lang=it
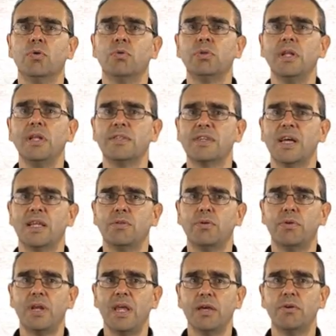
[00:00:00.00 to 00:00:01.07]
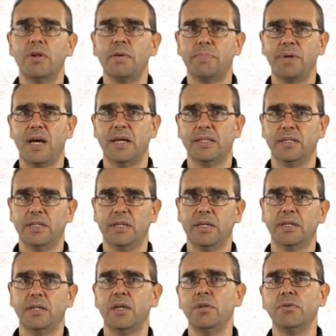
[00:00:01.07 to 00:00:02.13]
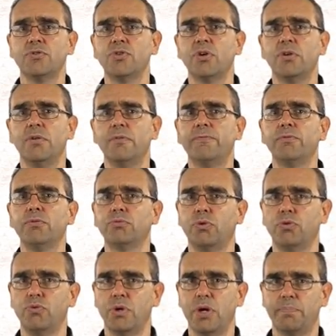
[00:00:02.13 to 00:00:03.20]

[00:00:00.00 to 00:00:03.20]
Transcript: utilizzando regole pratiche che non sono il frutto di un